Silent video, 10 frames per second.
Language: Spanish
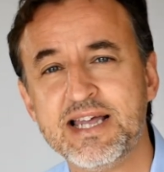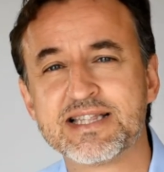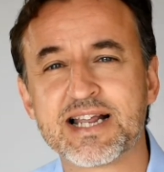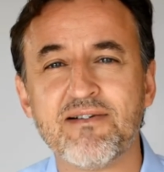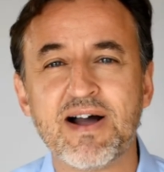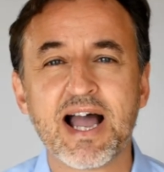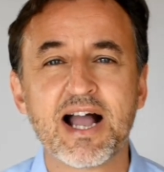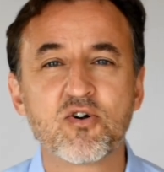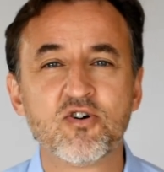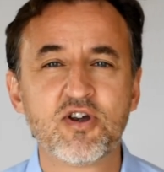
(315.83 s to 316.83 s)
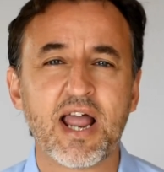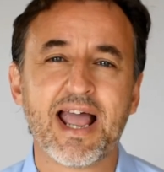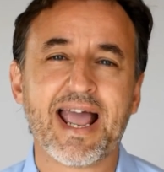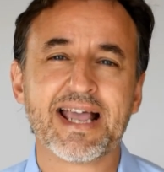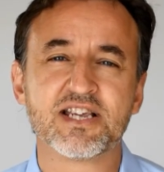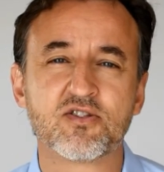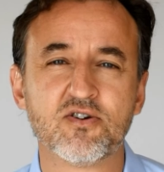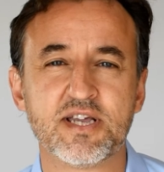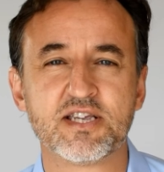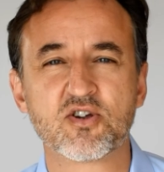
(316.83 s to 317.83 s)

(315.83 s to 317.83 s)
trabaja con gestores,